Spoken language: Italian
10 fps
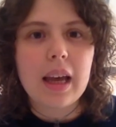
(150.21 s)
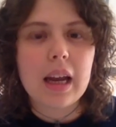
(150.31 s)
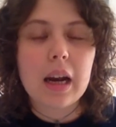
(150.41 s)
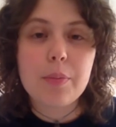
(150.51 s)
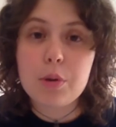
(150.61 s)

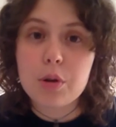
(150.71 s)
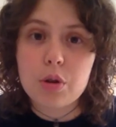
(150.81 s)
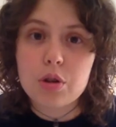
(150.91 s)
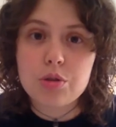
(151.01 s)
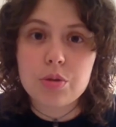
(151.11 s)
era la più
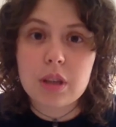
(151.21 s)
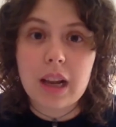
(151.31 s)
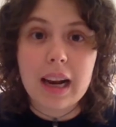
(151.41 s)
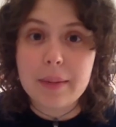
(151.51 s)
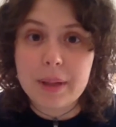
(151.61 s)
conosciuta
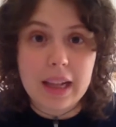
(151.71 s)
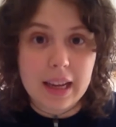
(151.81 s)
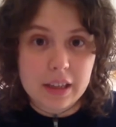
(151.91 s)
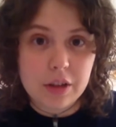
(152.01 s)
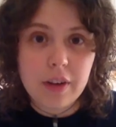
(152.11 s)
dell'anime degli
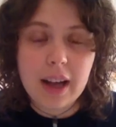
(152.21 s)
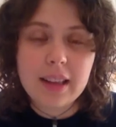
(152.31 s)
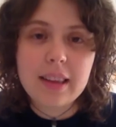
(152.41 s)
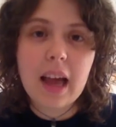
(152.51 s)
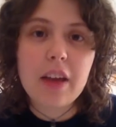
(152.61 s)
anni
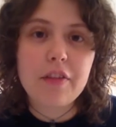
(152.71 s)
90,